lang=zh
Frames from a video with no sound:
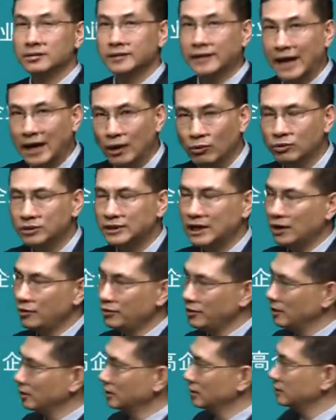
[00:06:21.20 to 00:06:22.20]
财务战
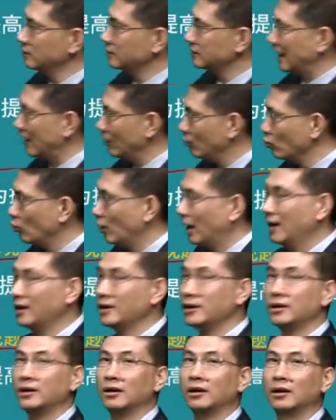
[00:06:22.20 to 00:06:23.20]
略跟财务管
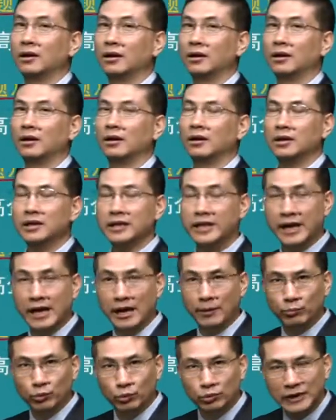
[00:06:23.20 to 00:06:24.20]
理。
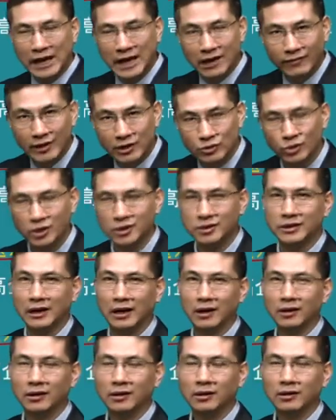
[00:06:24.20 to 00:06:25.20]
也不太完全一
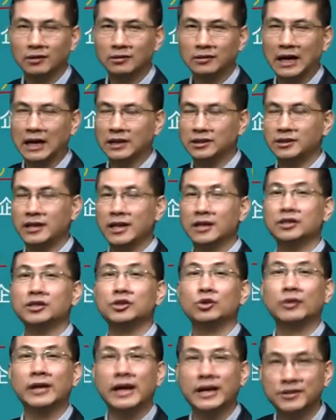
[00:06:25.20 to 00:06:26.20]
样，它之间是
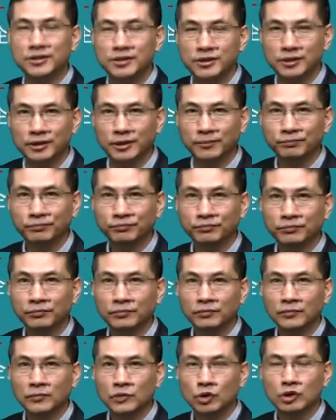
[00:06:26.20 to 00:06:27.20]
有联系的。
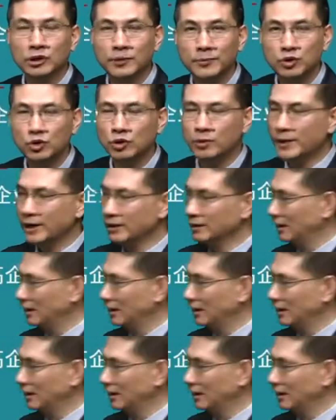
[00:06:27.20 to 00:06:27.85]
有什么区别